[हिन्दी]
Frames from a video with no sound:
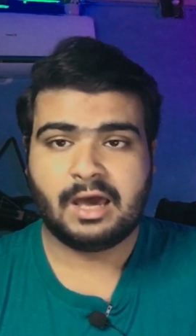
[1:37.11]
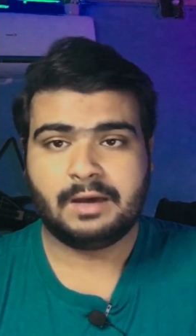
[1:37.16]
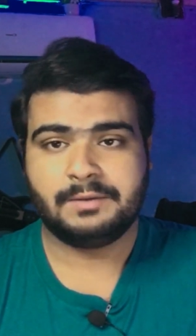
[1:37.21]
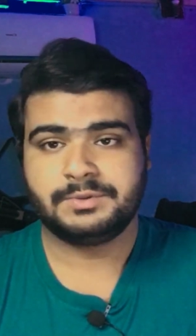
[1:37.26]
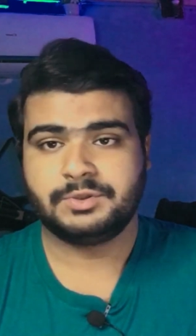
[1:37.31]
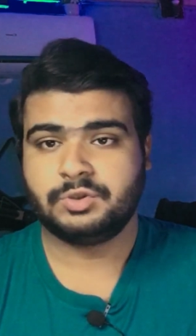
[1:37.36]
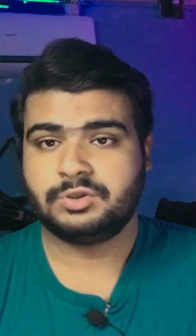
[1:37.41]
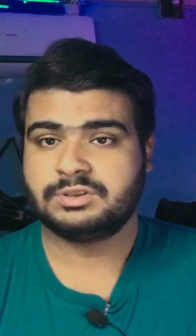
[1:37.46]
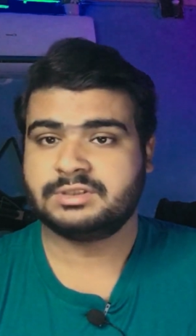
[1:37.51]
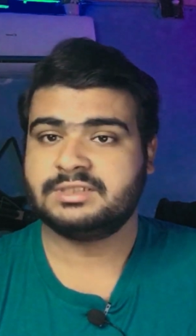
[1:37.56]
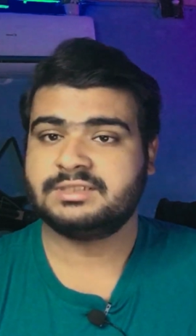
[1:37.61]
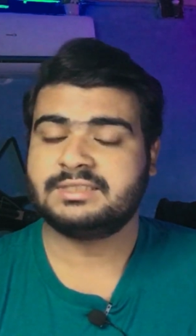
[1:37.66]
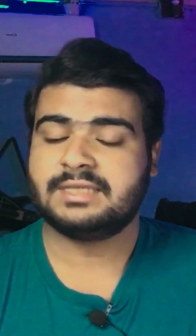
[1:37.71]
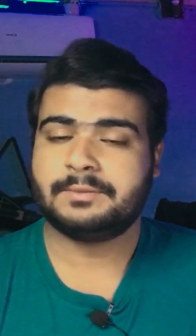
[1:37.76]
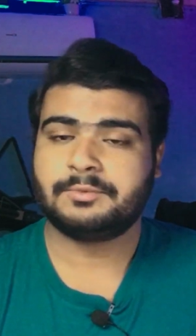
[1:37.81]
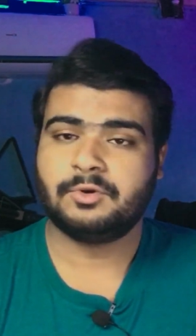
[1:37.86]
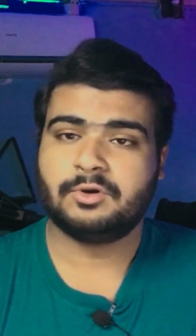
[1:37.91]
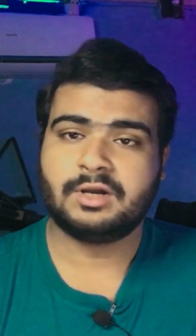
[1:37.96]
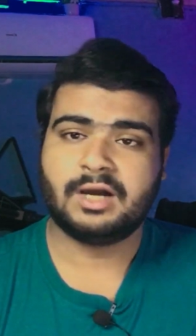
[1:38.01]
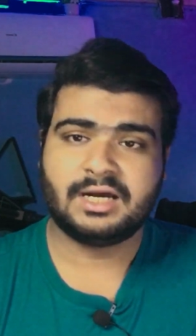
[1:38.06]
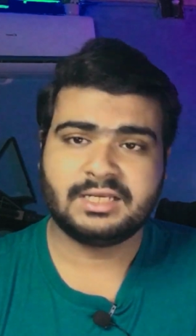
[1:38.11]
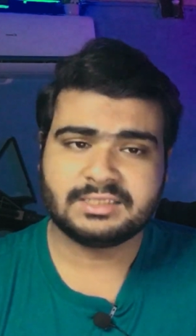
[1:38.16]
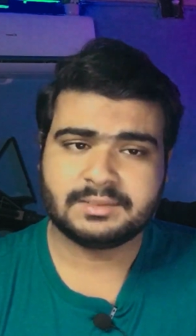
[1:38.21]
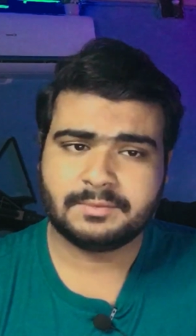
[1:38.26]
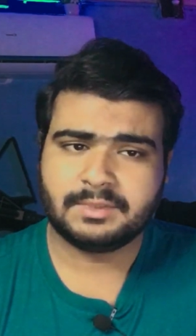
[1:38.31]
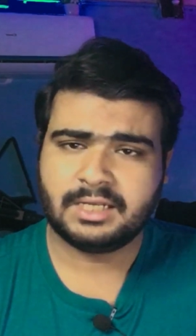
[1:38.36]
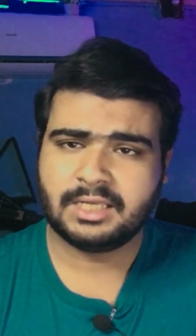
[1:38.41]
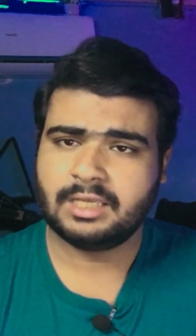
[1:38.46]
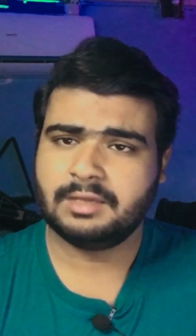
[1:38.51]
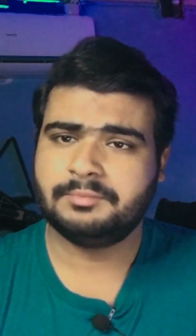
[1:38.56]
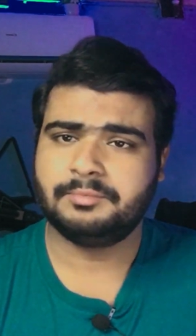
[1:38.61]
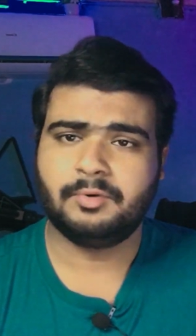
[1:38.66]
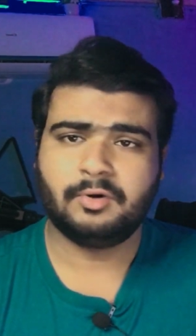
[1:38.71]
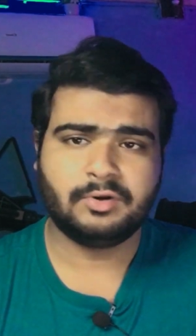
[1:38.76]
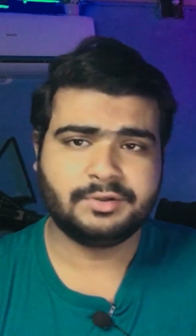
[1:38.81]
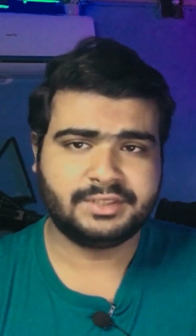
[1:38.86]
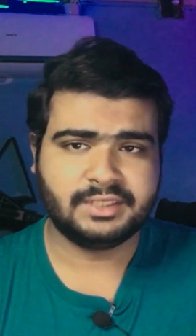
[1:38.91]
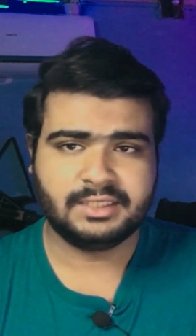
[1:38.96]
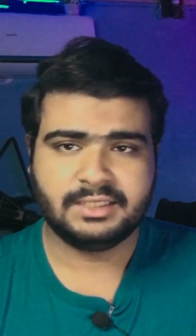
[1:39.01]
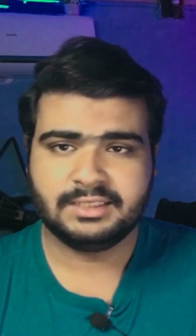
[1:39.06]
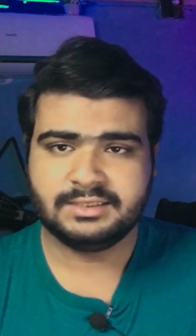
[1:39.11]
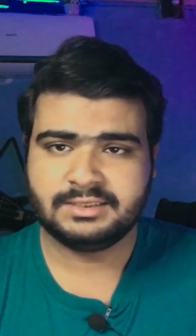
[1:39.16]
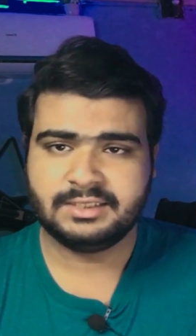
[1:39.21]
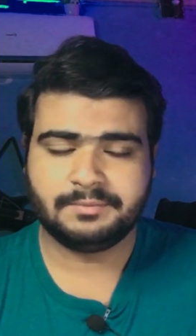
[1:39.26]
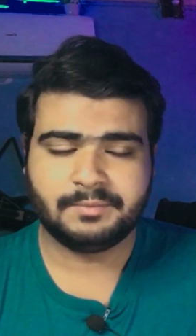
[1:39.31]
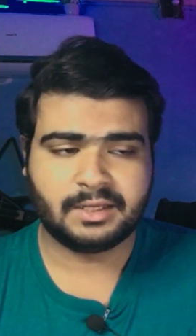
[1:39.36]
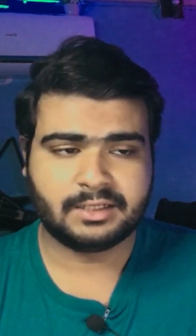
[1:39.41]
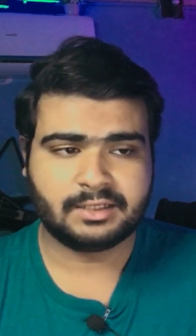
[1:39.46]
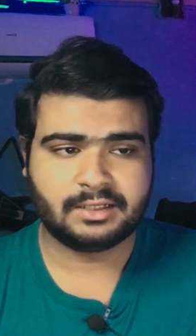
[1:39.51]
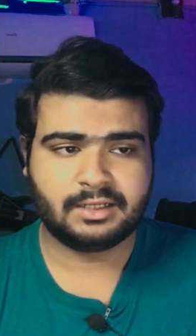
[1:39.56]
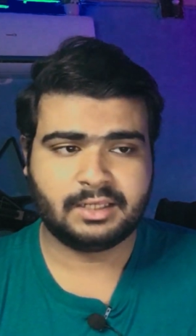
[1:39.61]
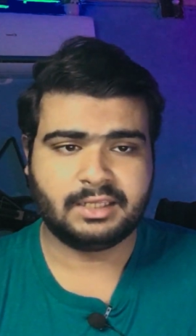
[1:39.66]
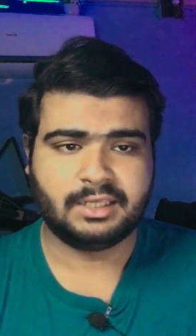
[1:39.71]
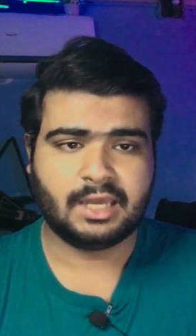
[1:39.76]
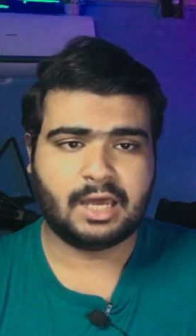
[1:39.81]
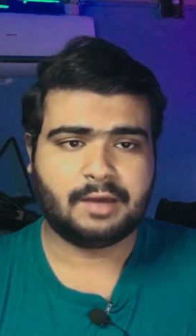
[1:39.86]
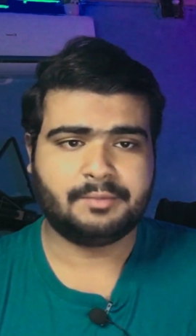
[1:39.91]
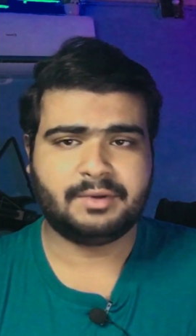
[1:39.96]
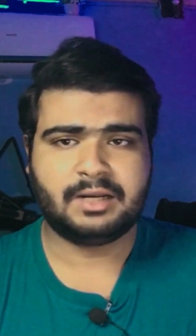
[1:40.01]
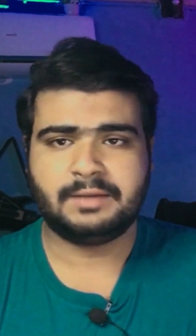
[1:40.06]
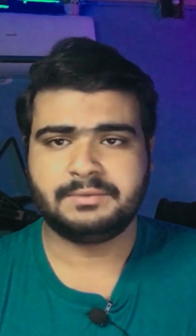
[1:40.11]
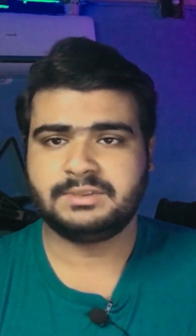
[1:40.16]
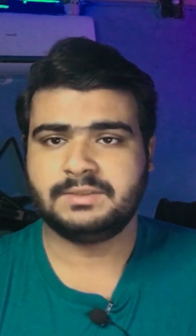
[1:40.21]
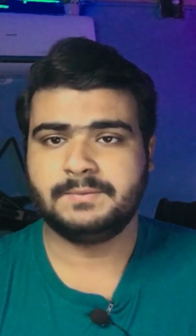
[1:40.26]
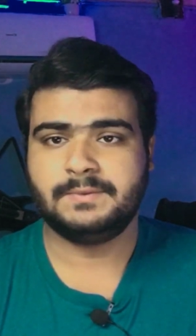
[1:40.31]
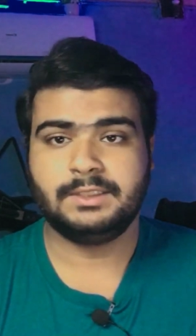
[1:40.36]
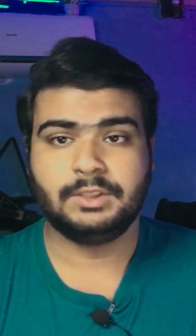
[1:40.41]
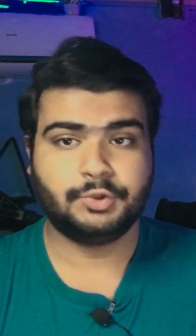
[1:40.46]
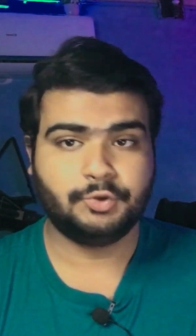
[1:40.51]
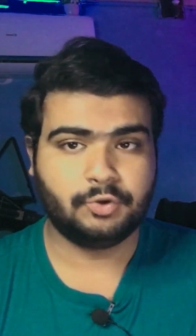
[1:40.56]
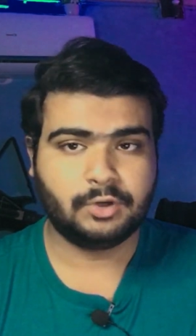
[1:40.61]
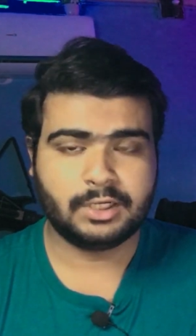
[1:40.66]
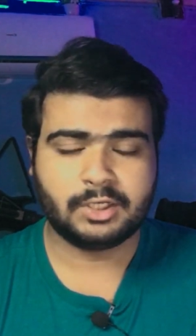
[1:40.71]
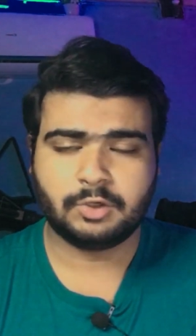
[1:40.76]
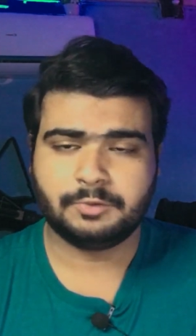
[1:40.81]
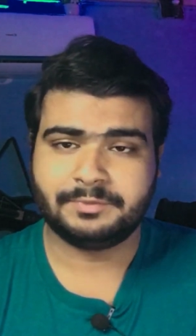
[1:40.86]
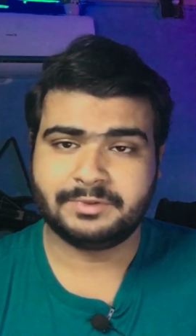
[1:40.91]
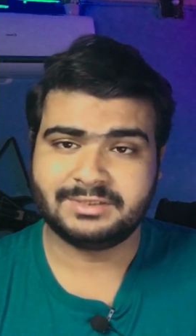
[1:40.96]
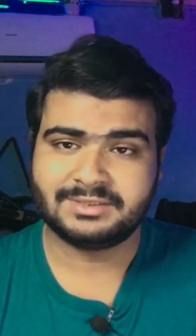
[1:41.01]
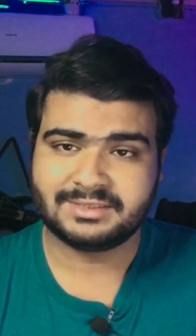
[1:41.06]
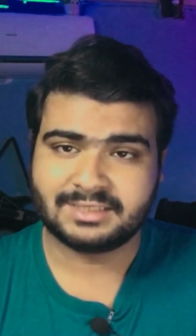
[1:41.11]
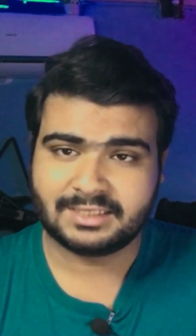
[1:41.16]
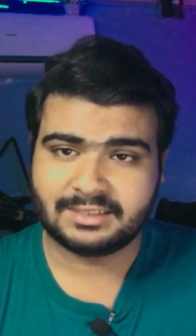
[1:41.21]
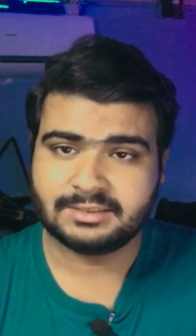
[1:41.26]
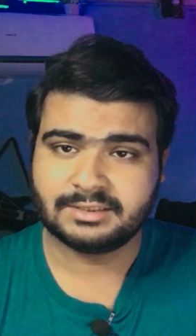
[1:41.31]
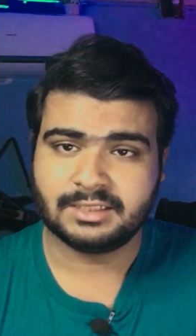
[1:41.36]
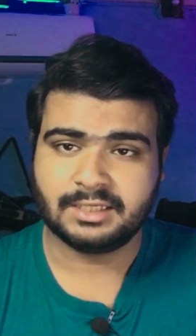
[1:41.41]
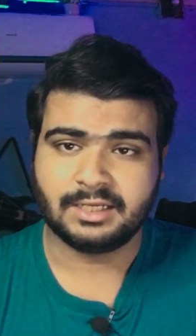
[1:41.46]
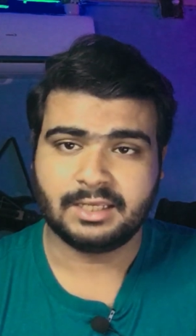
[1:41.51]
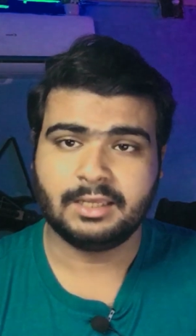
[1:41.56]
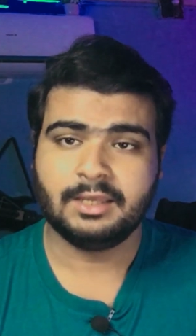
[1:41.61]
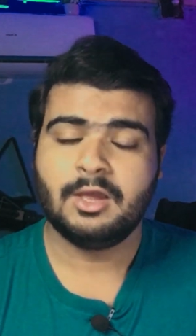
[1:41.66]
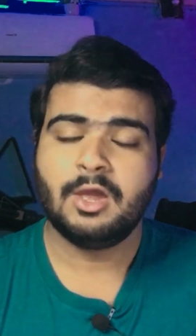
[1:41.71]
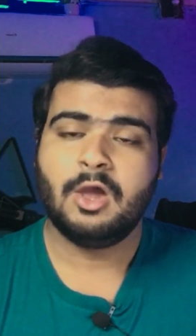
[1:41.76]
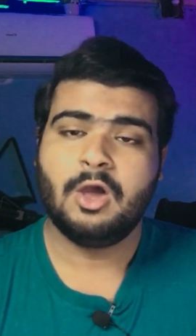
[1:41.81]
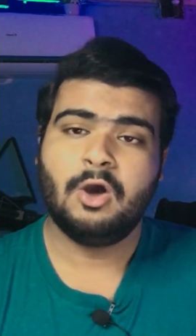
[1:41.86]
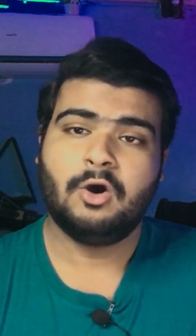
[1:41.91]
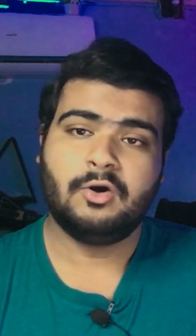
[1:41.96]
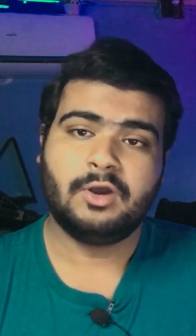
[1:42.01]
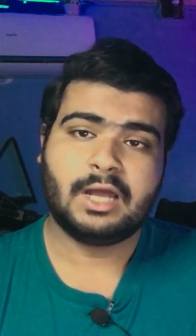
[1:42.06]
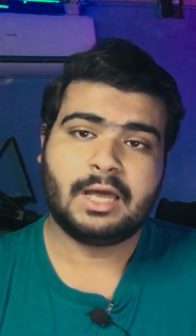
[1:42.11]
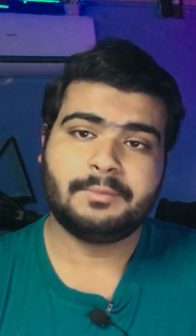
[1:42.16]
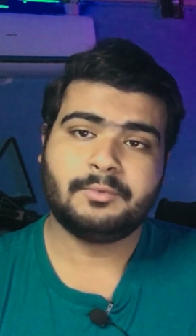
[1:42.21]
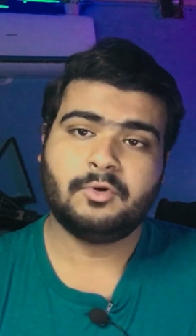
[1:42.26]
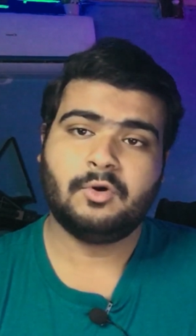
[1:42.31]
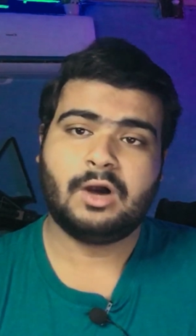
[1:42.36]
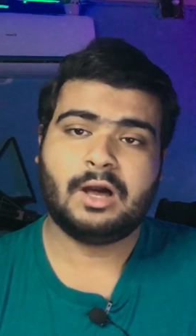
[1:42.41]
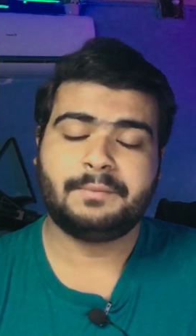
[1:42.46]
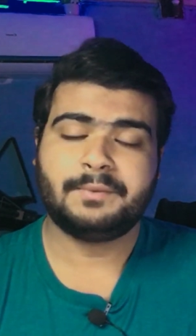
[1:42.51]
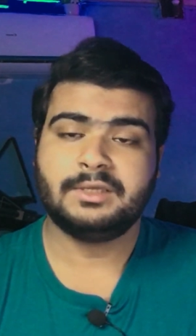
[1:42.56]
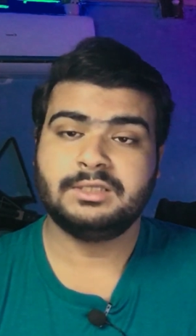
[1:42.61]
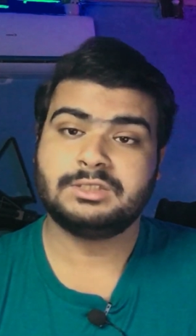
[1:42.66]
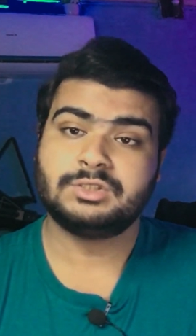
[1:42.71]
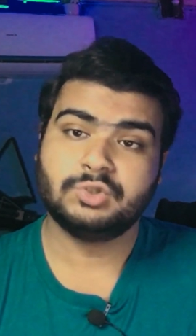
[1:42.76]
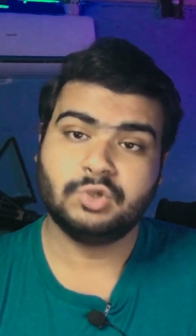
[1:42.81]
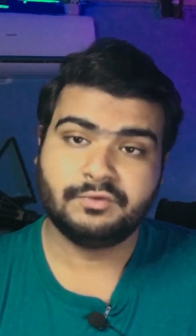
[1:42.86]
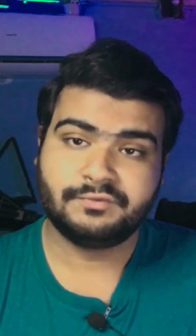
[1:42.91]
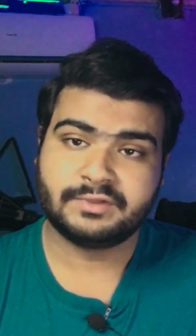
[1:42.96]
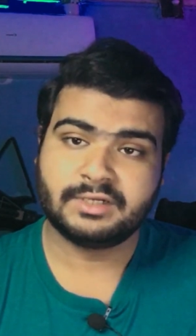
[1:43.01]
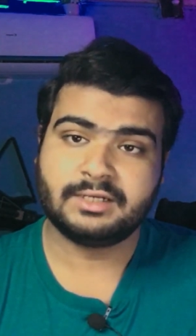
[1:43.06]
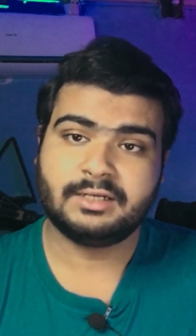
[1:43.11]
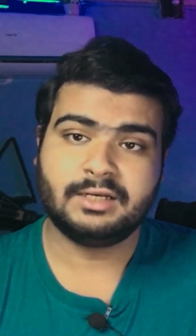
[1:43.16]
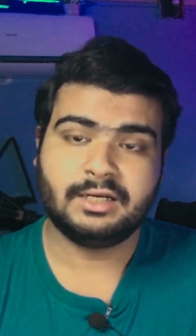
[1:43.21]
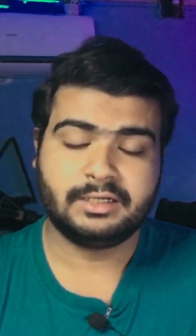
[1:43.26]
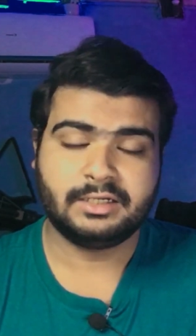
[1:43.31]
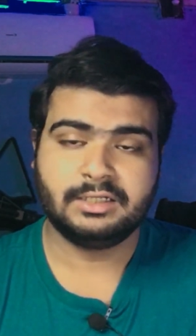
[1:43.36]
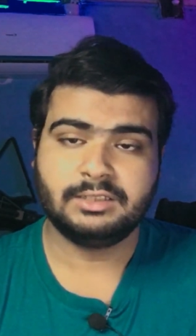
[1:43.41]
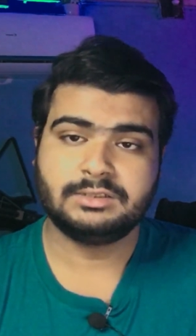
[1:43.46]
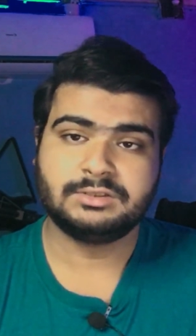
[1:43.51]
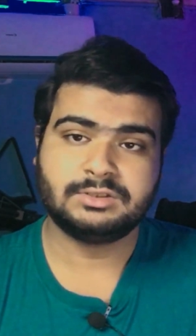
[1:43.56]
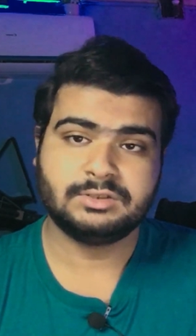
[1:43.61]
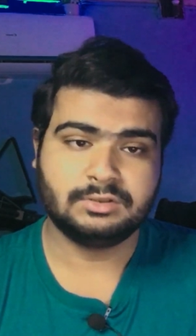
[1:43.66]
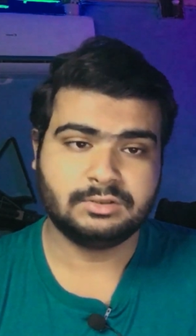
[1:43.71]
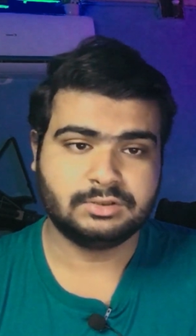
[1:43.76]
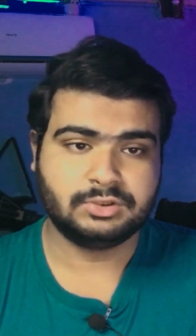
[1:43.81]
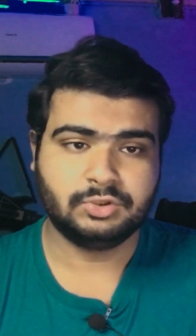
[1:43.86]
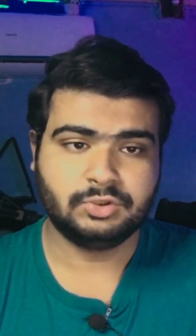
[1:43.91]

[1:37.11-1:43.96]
अब शॉर्टकट्स आपको कहाँ से मिलेंगे बहुत ही ईजी मेथड है यहाँ पर आप सिंपली गूगल के ऊपर सर्च करें और आपको आपके सॉफ्टवेयर रिलेटेड